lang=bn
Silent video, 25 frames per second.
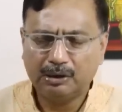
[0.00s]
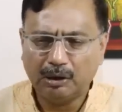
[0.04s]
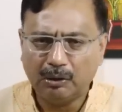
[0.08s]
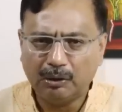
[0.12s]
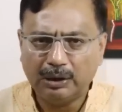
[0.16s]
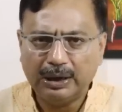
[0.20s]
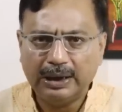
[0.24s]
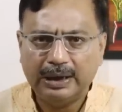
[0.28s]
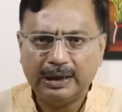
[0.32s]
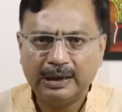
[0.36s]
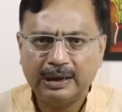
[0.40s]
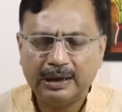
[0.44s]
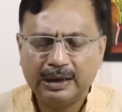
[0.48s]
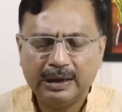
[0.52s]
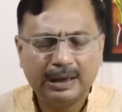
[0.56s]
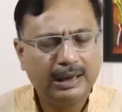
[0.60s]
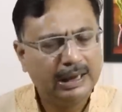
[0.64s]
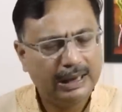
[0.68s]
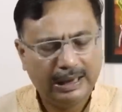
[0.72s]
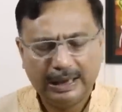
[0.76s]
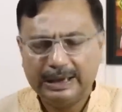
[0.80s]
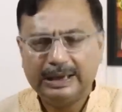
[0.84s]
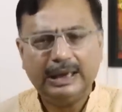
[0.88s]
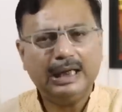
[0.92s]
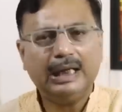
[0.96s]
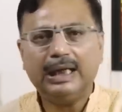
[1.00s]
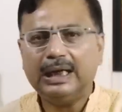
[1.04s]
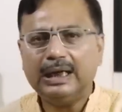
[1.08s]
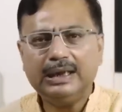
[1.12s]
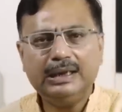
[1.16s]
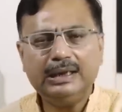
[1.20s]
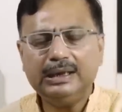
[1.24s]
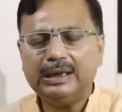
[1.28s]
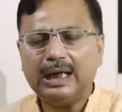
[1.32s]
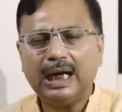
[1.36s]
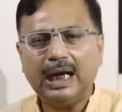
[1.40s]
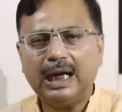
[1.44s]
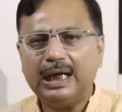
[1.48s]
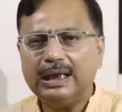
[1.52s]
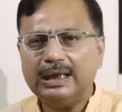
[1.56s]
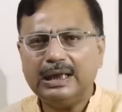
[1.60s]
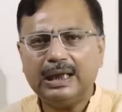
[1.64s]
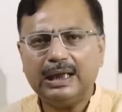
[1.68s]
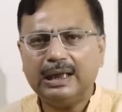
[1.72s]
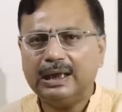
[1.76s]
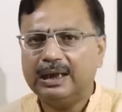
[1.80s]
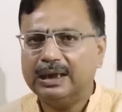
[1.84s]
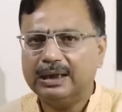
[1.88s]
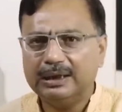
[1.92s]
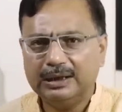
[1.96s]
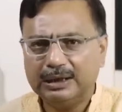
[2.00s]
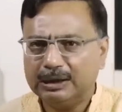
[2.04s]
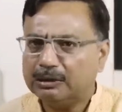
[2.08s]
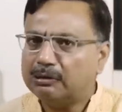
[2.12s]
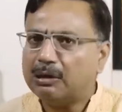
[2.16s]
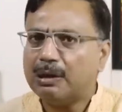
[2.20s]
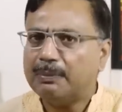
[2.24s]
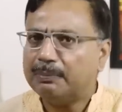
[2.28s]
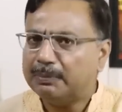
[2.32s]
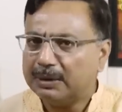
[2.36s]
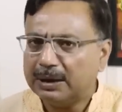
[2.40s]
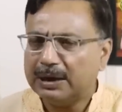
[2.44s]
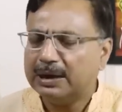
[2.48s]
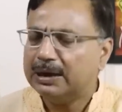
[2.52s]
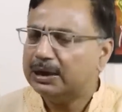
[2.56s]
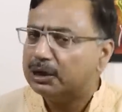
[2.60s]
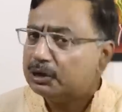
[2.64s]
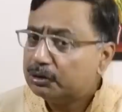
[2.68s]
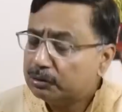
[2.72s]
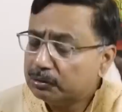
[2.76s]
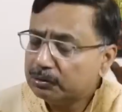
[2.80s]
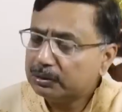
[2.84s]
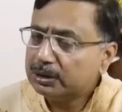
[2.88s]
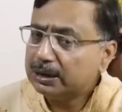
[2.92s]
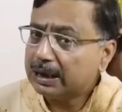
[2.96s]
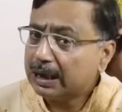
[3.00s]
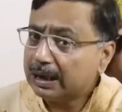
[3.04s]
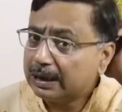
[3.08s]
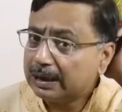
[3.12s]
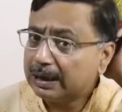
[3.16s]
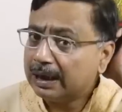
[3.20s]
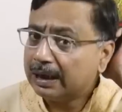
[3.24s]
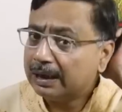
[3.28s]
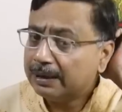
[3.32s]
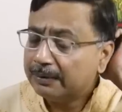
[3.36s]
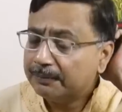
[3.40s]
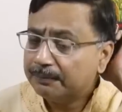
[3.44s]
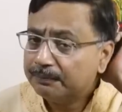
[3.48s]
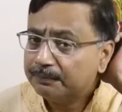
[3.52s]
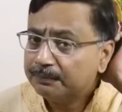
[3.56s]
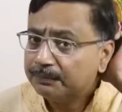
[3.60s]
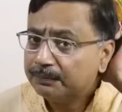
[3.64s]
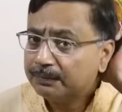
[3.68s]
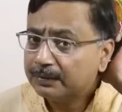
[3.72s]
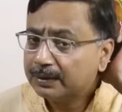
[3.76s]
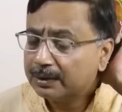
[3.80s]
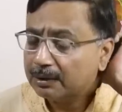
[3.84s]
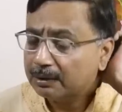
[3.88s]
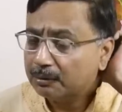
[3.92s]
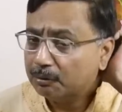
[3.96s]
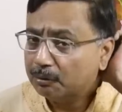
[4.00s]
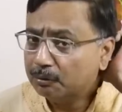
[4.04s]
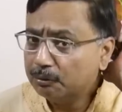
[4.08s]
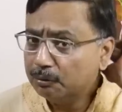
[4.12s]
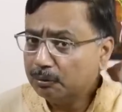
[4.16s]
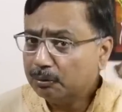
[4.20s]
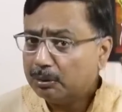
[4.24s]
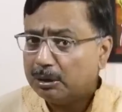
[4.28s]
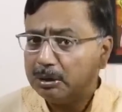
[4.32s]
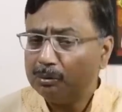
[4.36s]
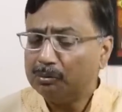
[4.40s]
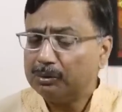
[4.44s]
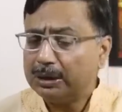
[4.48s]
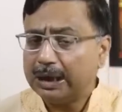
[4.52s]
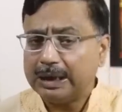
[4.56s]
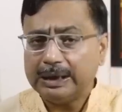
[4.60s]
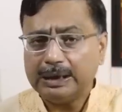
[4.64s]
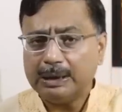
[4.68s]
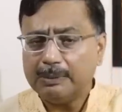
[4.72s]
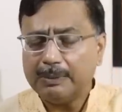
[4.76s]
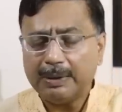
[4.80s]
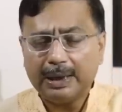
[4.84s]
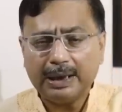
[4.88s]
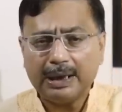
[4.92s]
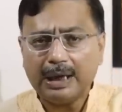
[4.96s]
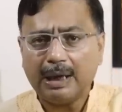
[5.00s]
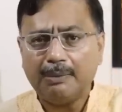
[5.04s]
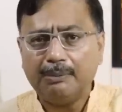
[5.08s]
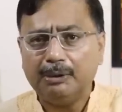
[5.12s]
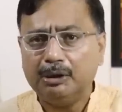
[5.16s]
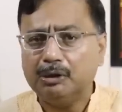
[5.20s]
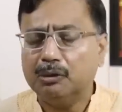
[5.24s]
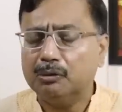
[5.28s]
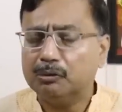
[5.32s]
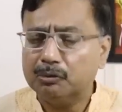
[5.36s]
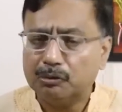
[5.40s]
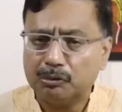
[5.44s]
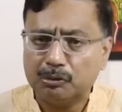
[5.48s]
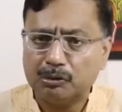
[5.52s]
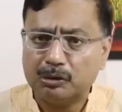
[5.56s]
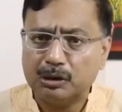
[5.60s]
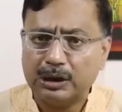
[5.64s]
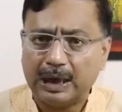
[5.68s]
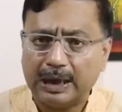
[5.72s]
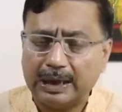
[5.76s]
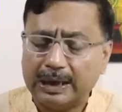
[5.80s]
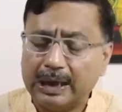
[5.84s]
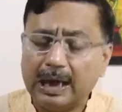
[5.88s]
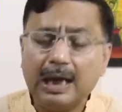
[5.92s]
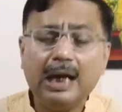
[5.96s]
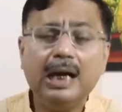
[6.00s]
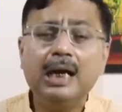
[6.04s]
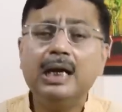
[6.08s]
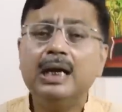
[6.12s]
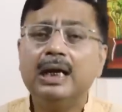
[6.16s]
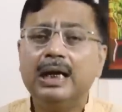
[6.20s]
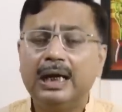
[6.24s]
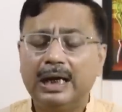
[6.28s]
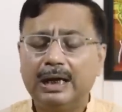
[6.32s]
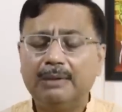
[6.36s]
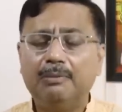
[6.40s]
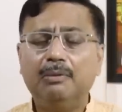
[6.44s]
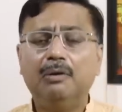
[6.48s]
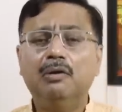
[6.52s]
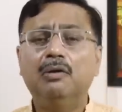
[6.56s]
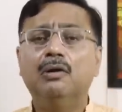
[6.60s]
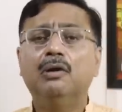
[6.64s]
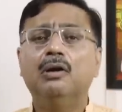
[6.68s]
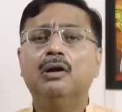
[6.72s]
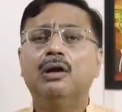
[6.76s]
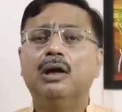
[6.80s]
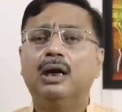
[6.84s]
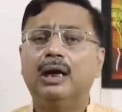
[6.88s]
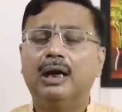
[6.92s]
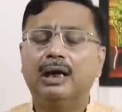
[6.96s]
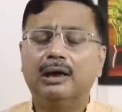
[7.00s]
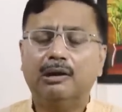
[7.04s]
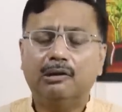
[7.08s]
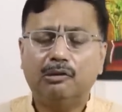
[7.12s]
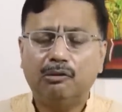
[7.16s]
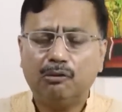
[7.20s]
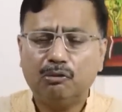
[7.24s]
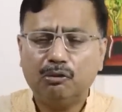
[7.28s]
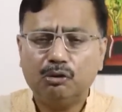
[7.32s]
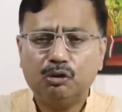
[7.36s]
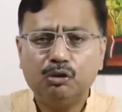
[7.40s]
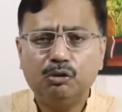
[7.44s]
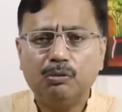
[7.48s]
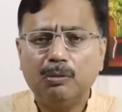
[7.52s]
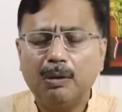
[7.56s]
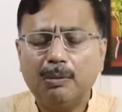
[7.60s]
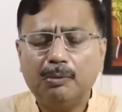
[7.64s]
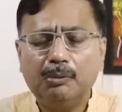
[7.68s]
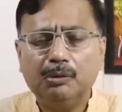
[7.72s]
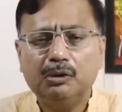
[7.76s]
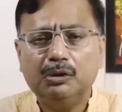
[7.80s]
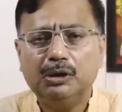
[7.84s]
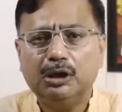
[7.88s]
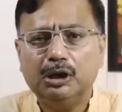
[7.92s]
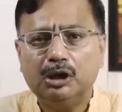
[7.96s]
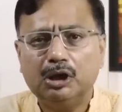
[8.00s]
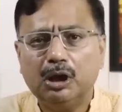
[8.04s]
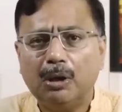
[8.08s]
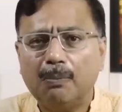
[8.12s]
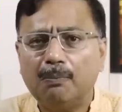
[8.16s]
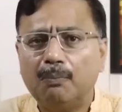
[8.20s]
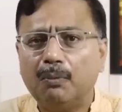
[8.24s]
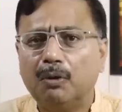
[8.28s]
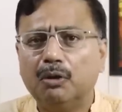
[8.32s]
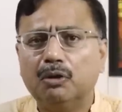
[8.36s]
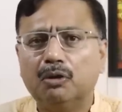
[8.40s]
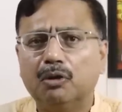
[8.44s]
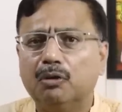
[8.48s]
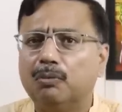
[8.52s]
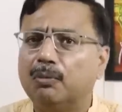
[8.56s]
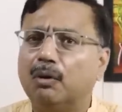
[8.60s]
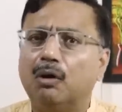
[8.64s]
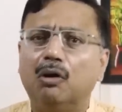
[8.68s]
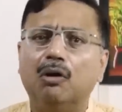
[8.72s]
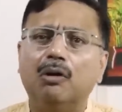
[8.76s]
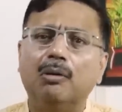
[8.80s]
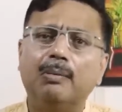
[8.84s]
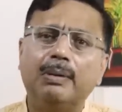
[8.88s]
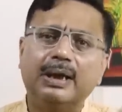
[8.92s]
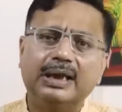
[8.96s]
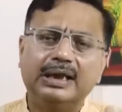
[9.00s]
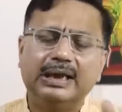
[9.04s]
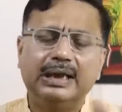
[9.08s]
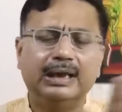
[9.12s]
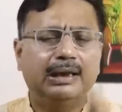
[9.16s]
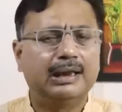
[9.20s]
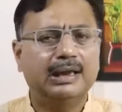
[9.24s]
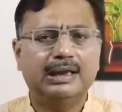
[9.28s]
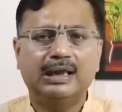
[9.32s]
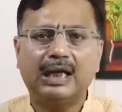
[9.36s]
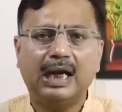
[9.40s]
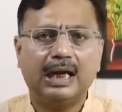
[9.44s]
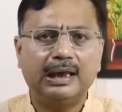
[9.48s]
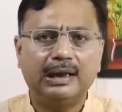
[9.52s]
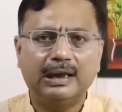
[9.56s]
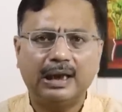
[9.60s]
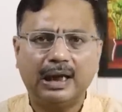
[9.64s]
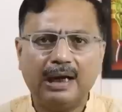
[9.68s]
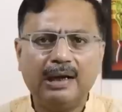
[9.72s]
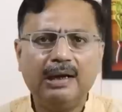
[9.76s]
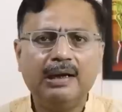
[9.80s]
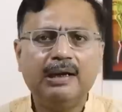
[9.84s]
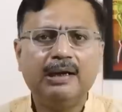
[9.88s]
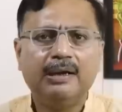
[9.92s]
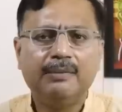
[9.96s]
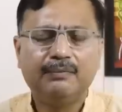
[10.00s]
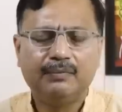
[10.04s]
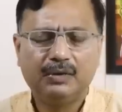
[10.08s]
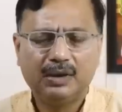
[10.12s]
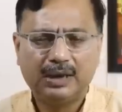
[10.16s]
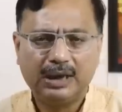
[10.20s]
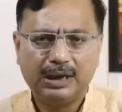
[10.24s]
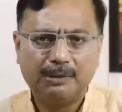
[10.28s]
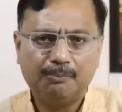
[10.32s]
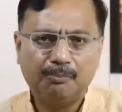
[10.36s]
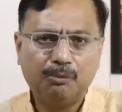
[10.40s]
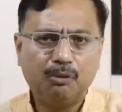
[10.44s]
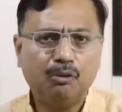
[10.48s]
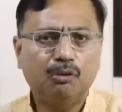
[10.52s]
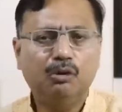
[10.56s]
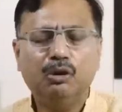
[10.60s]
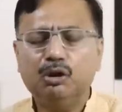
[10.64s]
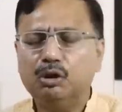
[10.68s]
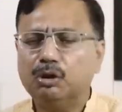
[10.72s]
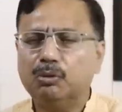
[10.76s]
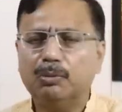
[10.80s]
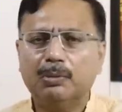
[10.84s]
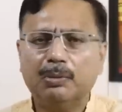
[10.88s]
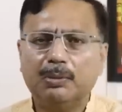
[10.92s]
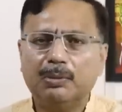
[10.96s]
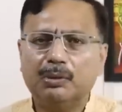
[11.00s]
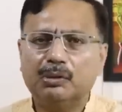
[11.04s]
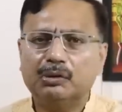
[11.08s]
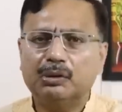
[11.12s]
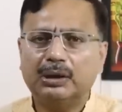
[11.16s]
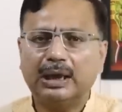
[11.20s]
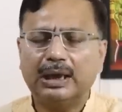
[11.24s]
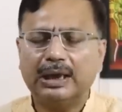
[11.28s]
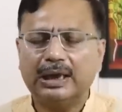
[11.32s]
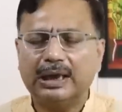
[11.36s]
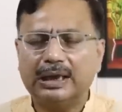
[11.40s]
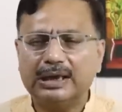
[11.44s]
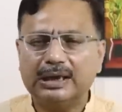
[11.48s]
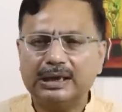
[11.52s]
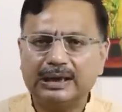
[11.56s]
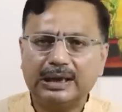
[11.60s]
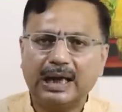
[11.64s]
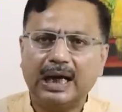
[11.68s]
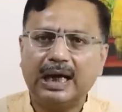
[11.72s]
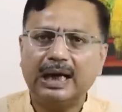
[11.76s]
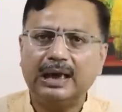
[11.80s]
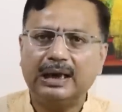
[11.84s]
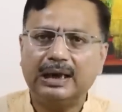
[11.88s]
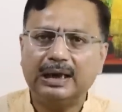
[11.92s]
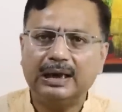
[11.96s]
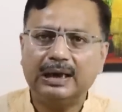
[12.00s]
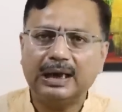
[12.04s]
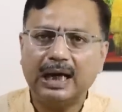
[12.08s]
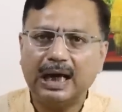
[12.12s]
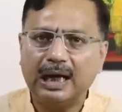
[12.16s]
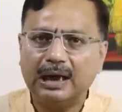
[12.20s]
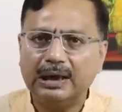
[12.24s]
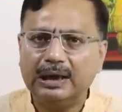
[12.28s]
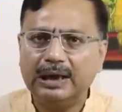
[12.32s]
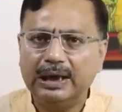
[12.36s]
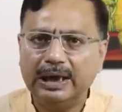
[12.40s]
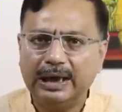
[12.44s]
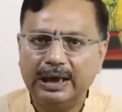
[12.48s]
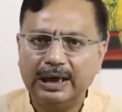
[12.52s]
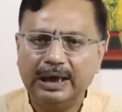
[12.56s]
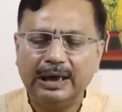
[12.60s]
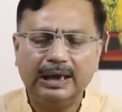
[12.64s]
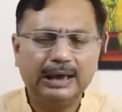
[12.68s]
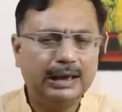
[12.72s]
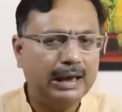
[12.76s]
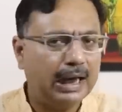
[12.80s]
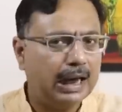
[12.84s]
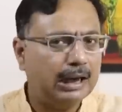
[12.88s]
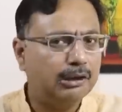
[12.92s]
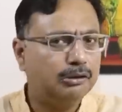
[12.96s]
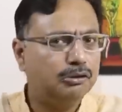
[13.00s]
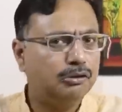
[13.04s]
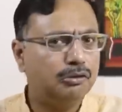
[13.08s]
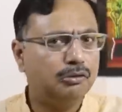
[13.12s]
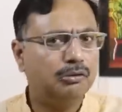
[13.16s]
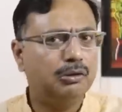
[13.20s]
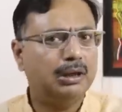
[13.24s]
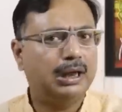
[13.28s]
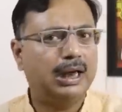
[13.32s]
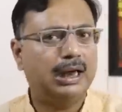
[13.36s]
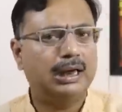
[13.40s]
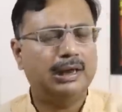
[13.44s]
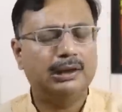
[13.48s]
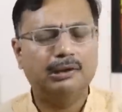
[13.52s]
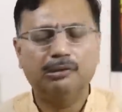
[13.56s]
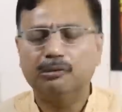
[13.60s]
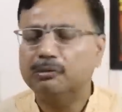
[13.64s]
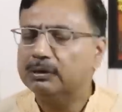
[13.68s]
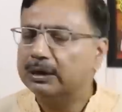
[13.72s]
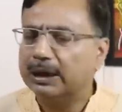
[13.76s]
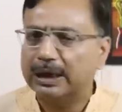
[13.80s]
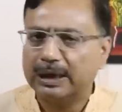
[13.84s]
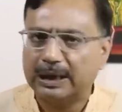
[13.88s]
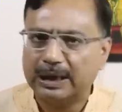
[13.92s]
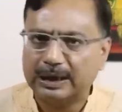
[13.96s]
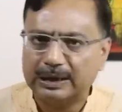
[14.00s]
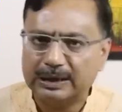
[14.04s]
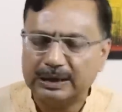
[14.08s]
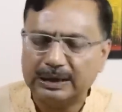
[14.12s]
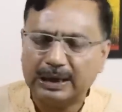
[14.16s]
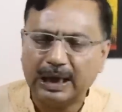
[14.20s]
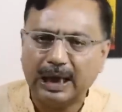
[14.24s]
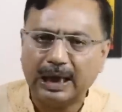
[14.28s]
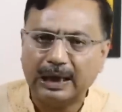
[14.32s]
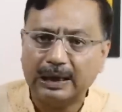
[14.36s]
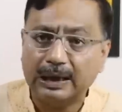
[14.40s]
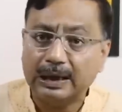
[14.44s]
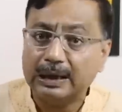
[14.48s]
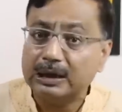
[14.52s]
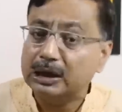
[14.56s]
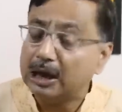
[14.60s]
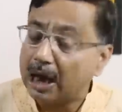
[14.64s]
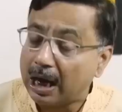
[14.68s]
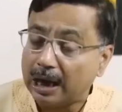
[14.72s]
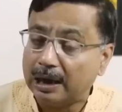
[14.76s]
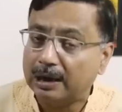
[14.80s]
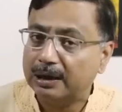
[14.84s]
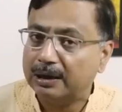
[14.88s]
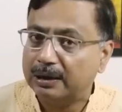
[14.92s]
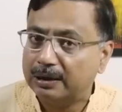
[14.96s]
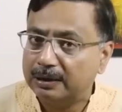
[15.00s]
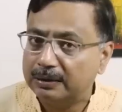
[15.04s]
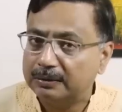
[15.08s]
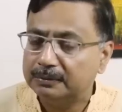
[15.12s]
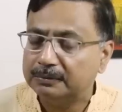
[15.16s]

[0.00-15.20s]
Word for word: দলের এদের কাছে টাকা যাক সে তো আপনারা নিশ্চয়ই চান না অন্য কেউ চাইতে পারেন আমি তো অন্তত চাই না এবং কোনো শুভবুদ্ধি সম্পন্ন বঙ্গবাসী এটা চান না যে প্রকৃত উপভোক্তার কাছে টাকাটা না গিয়ে এই লালচুল কানাদুলদের কাছে টাকাটা যাক